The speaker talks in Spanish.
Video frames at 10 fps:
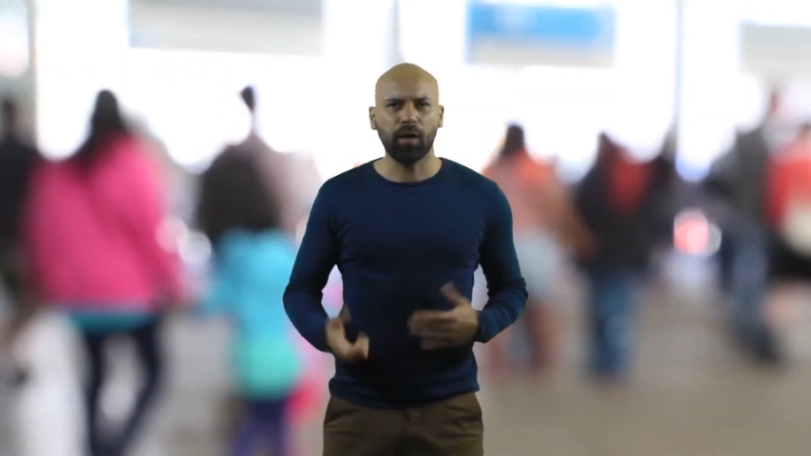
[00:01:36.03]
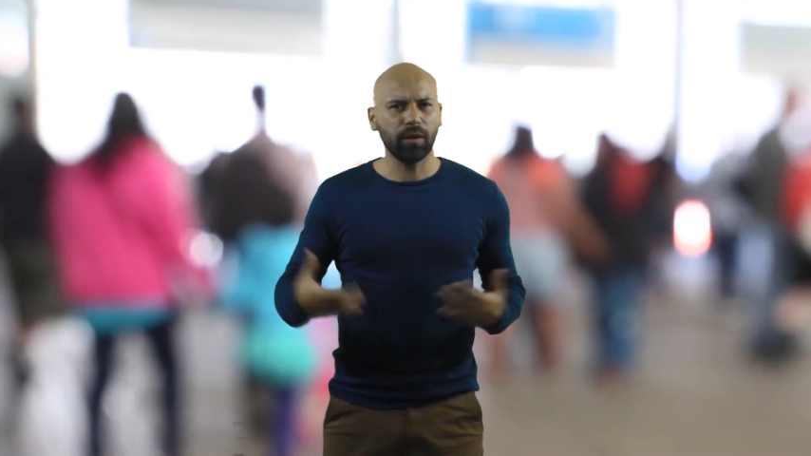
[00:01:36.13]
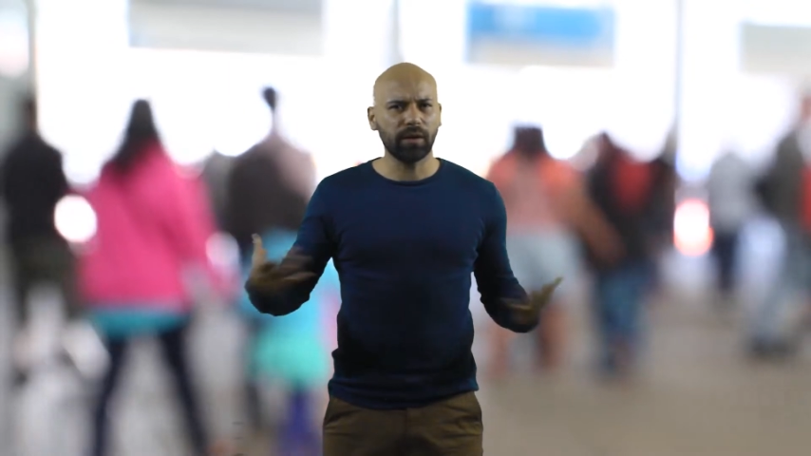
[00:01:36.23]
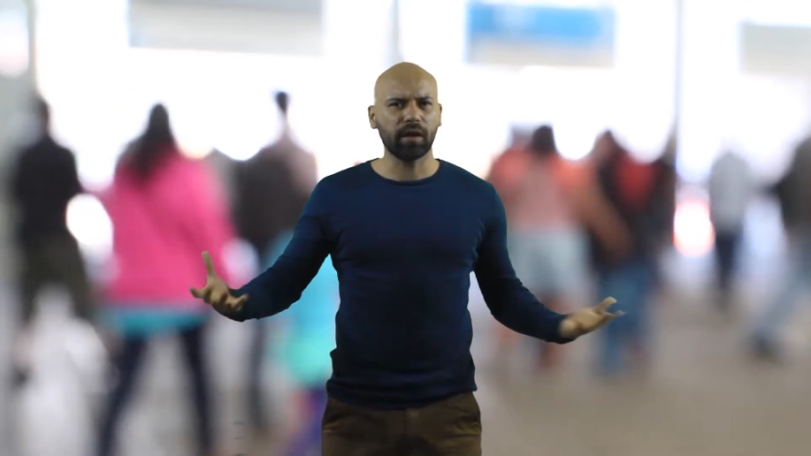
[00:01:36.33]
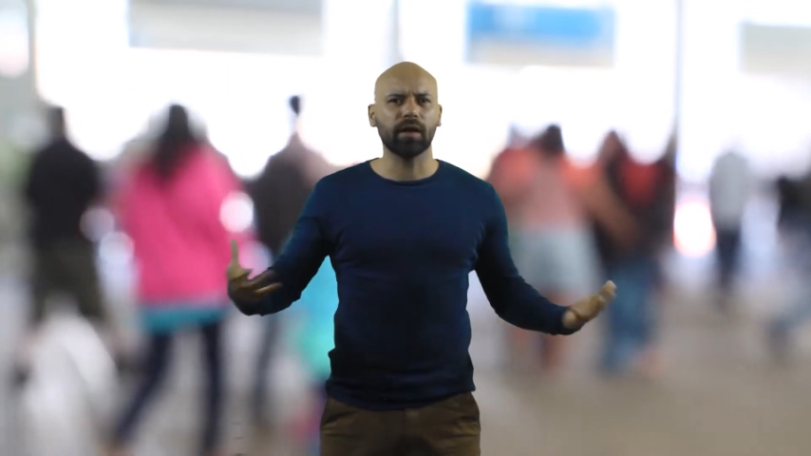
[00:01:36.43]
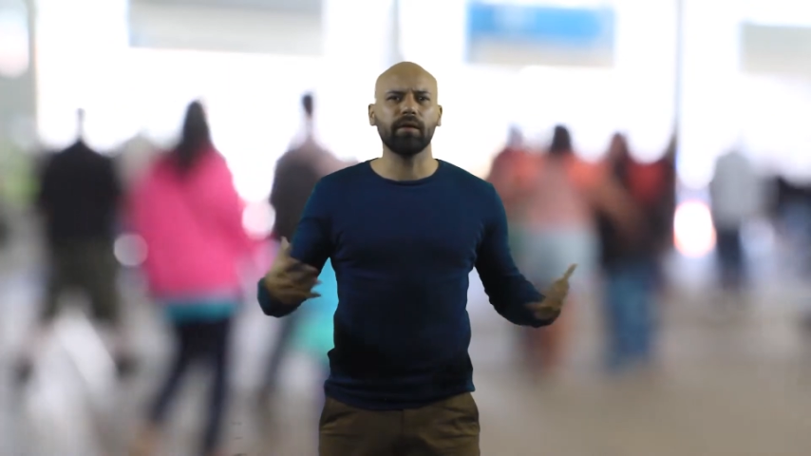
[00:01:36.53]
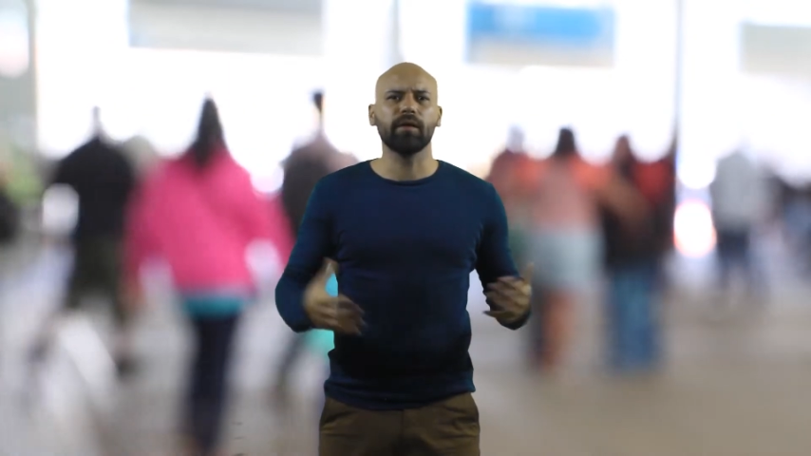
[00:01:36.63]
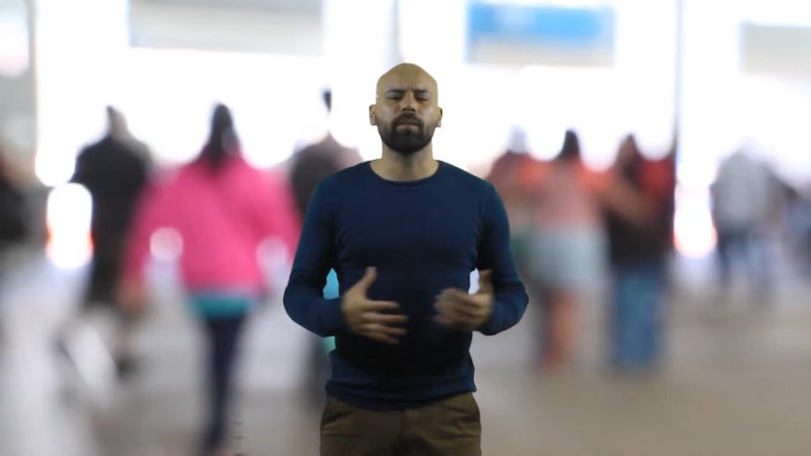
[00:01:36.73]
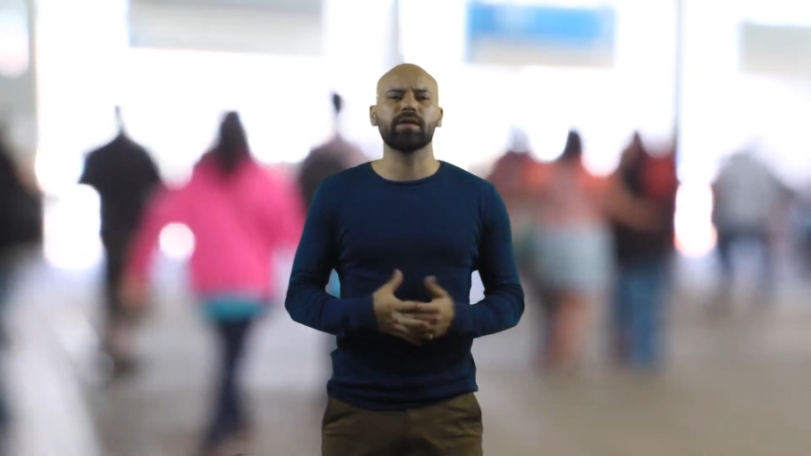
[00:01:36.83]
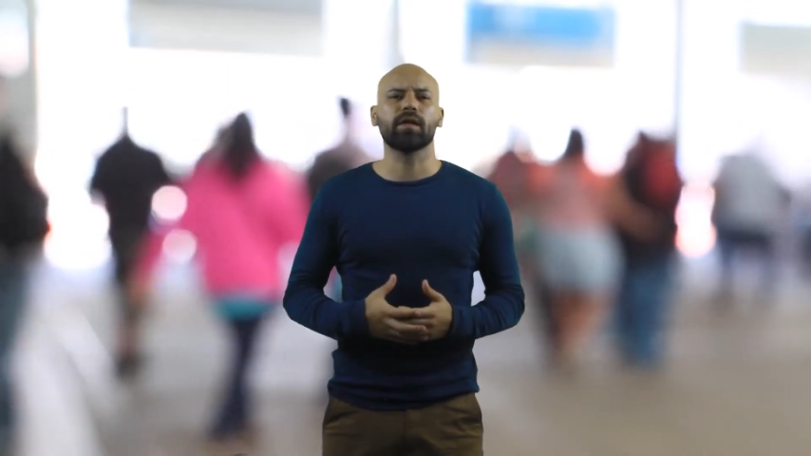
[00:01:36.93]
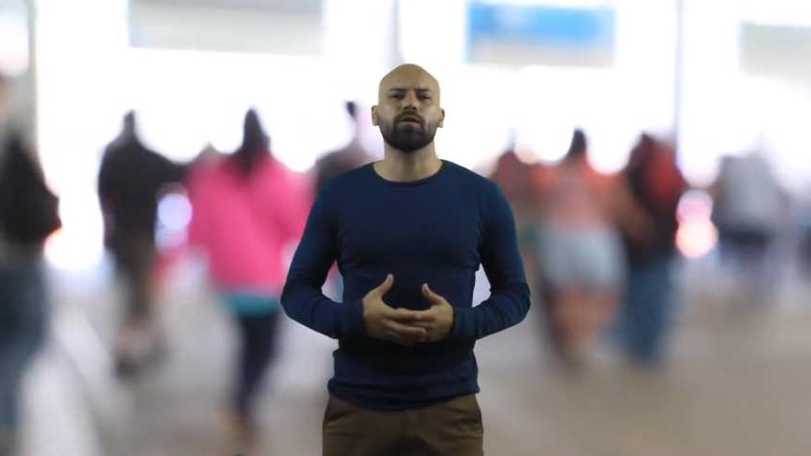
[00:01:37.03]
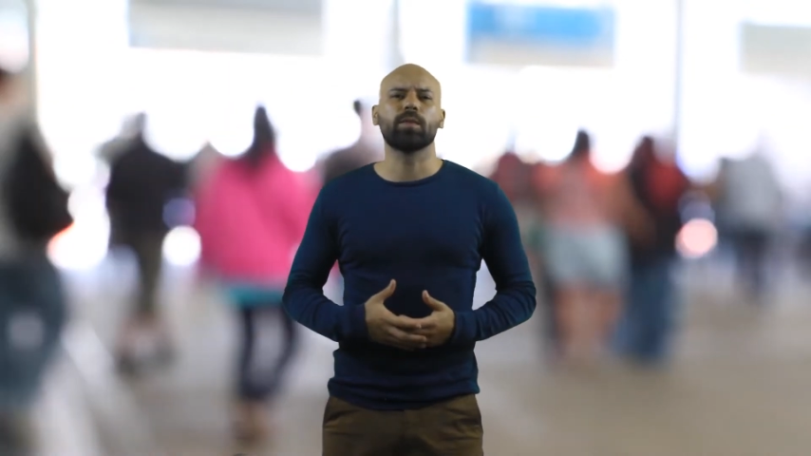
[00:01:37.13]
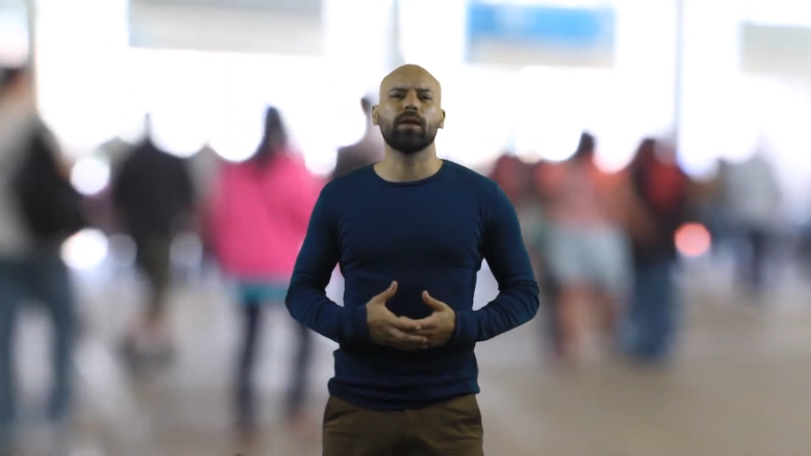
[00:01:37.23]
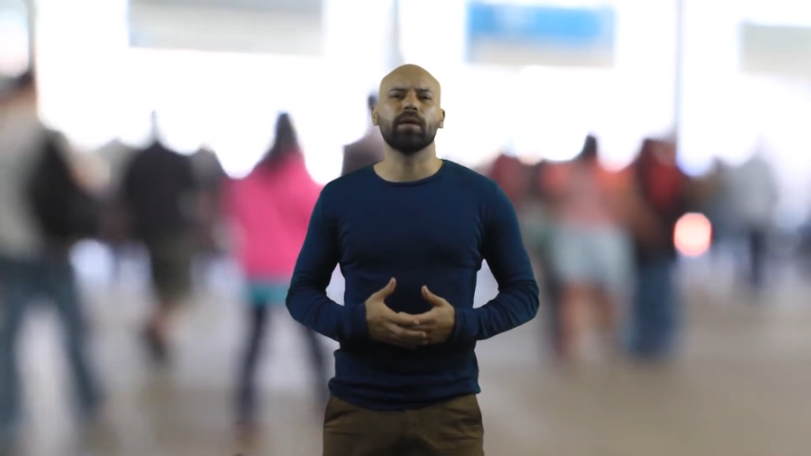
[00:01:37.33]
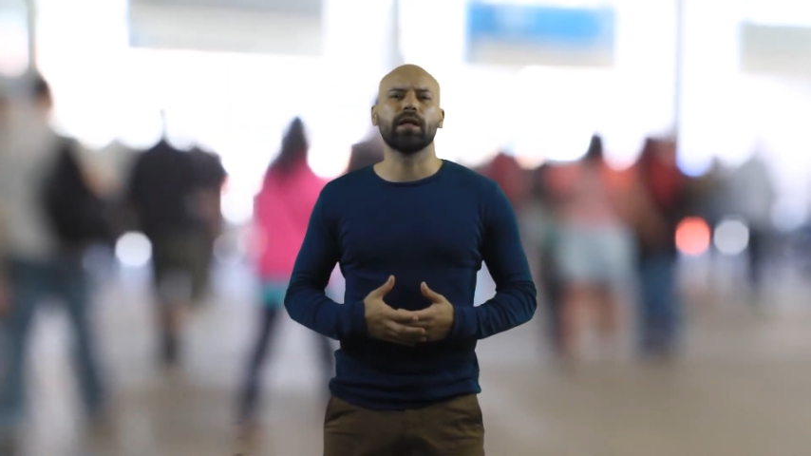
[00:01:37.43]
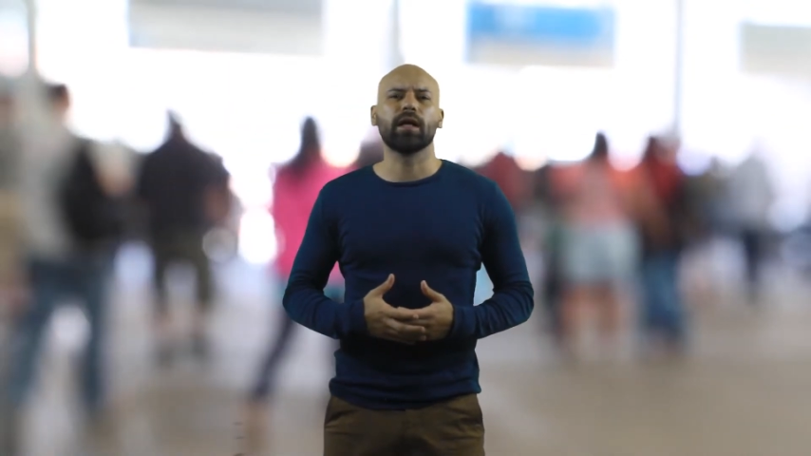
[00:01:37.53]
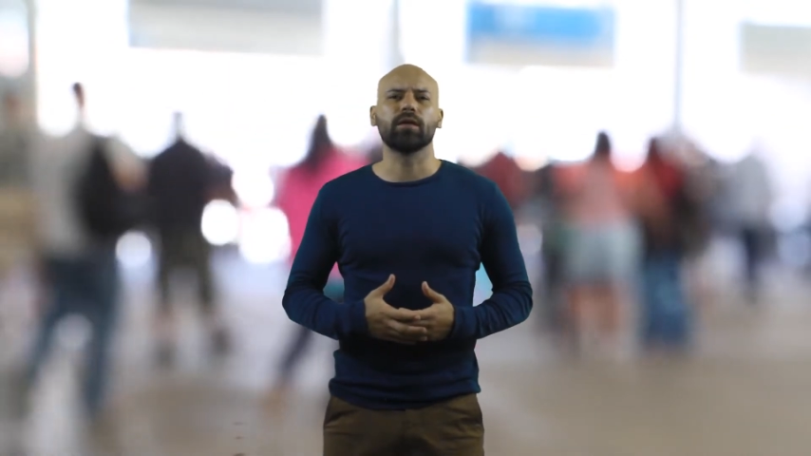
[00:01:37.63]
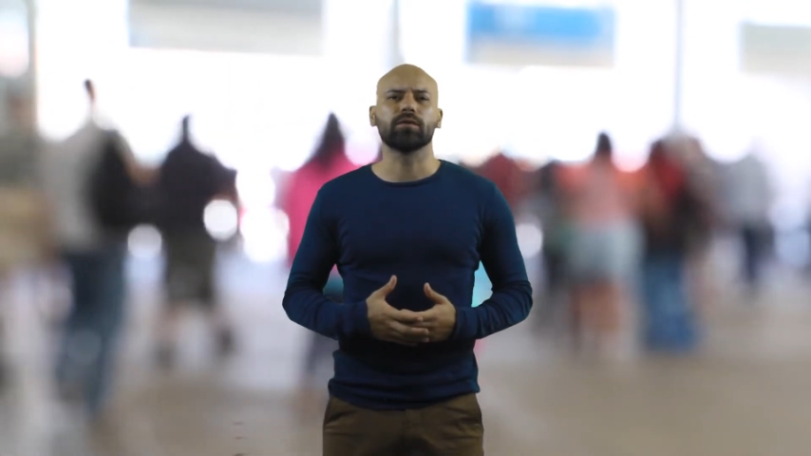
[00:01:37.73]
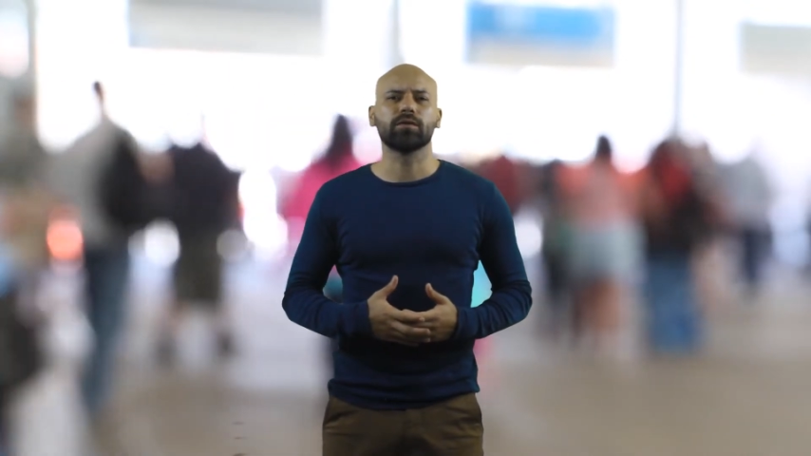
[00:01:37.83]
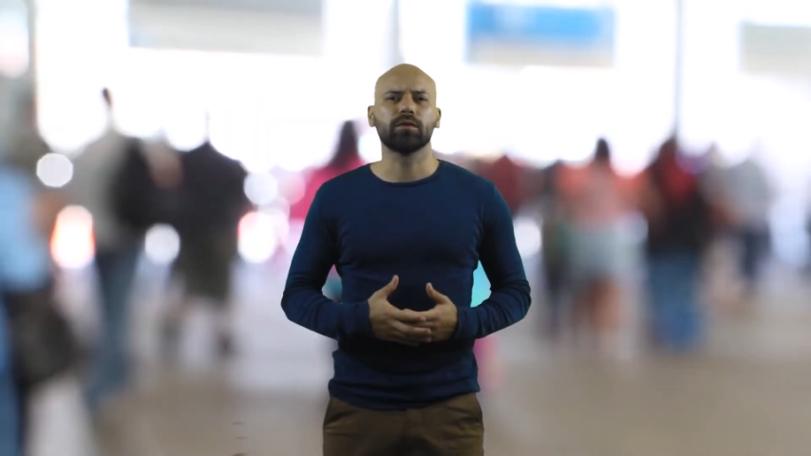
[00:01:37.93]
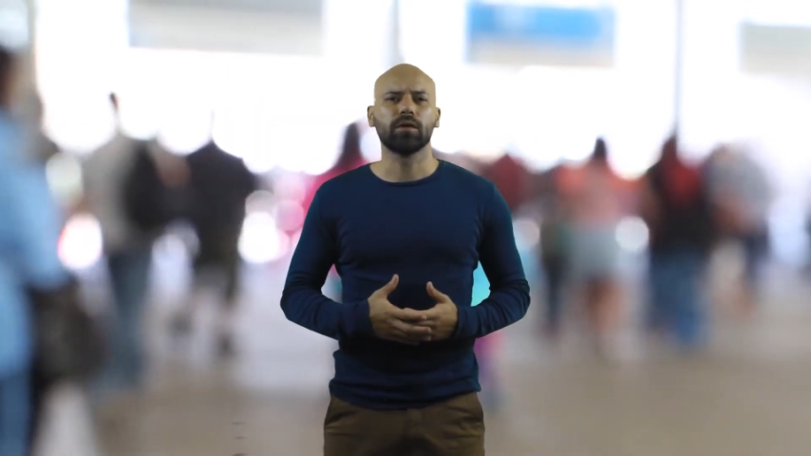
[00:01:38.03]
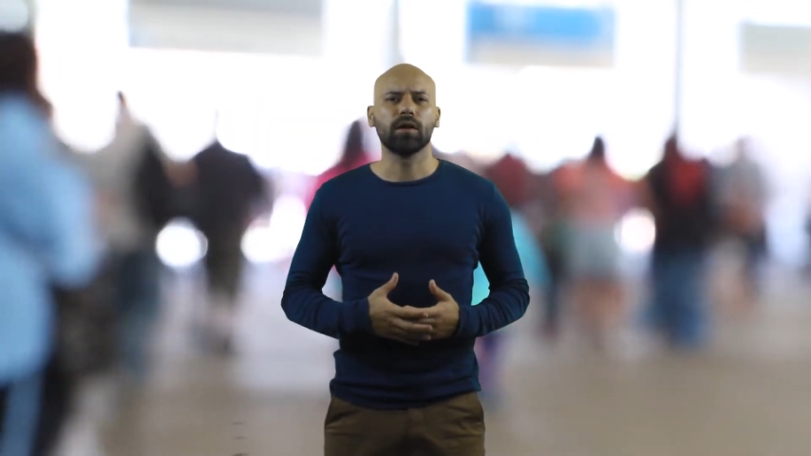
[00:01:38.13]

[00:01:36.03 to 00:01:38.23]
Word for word: Ahorita que acaban de pasar los Panamericanos.